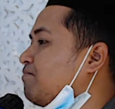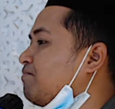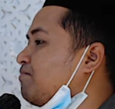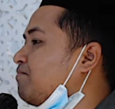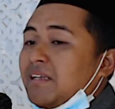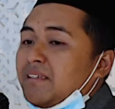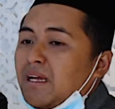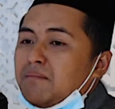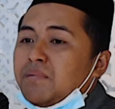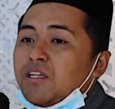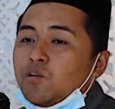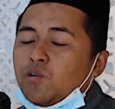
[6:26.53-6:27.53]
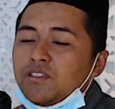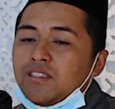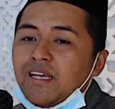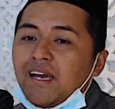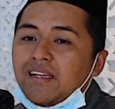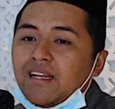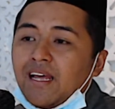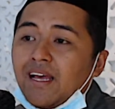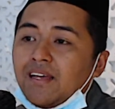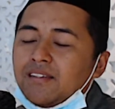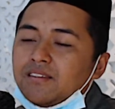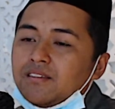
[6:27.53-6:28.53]
Pertanyaan berikutnya adalah
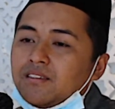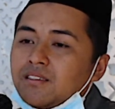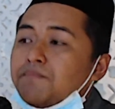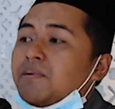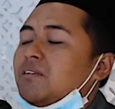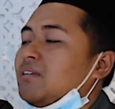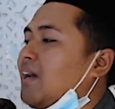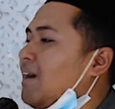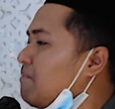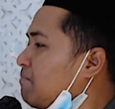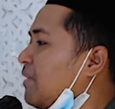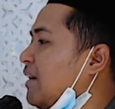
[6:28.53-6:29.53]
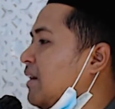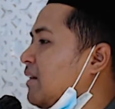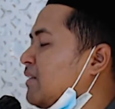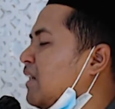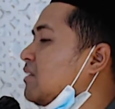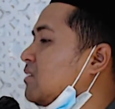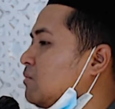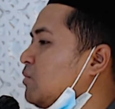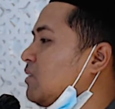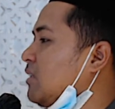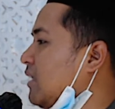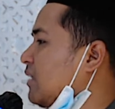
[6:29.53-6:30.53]
seperti apa yang
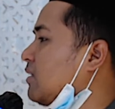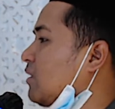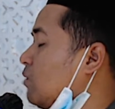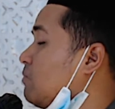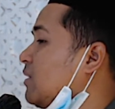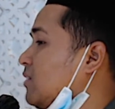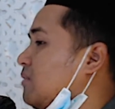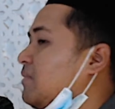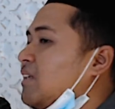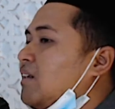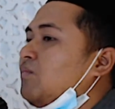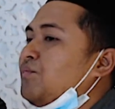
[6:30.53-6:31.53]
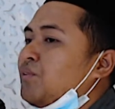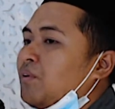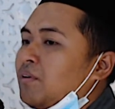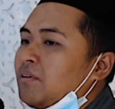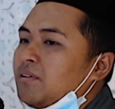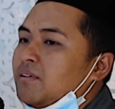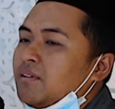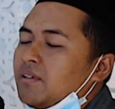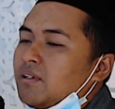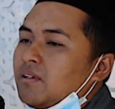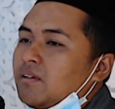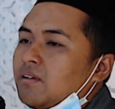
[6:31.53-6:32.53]
disebut dengan taubat kepada Allah?
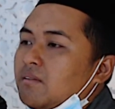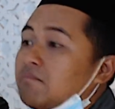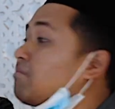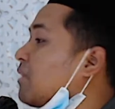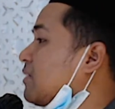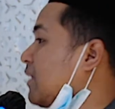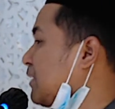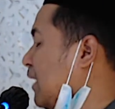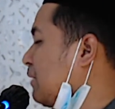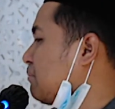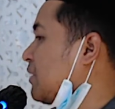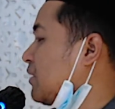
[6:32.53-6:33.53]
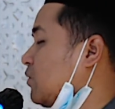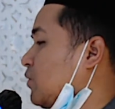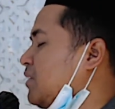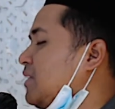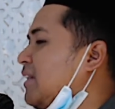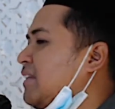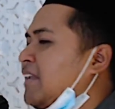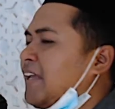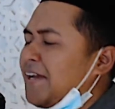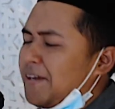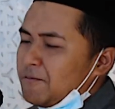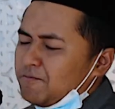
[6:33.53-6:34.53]
Pertanyaan berikutnya adalah
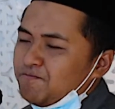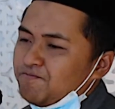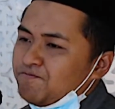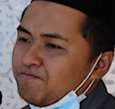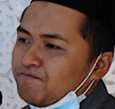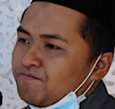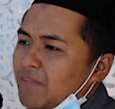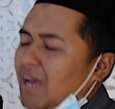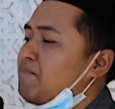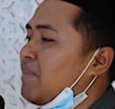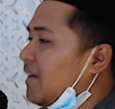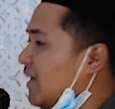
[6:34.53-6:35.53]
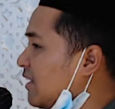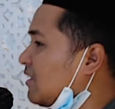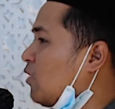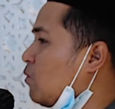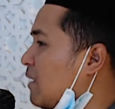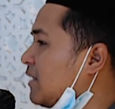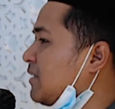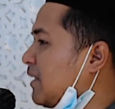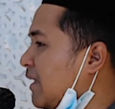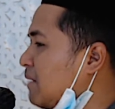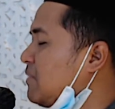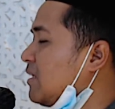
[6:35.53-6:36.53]
apakah taubatnya
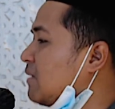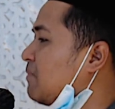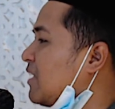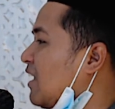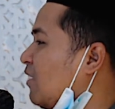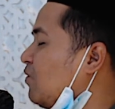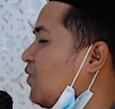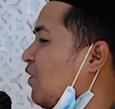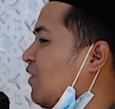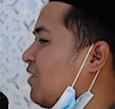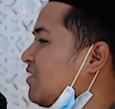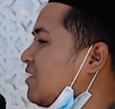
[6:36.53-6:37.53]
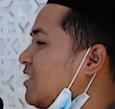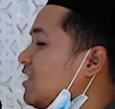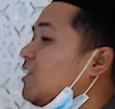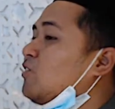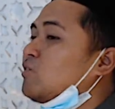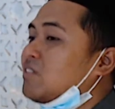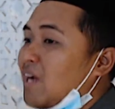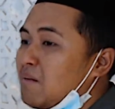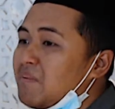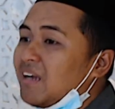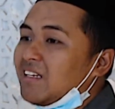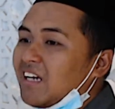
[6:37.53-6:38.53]
Nabi kepada Allah itu
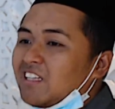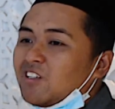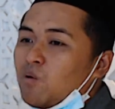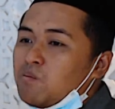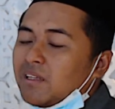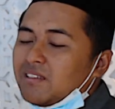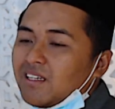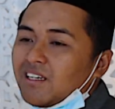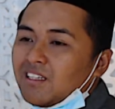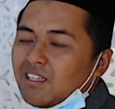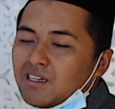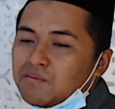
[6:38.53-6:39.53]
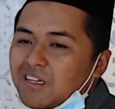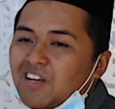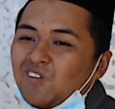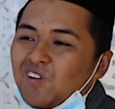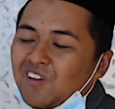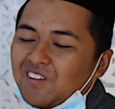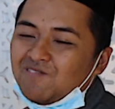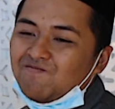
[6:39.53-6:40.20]
sama dengan taubatnya kita kepada Allah?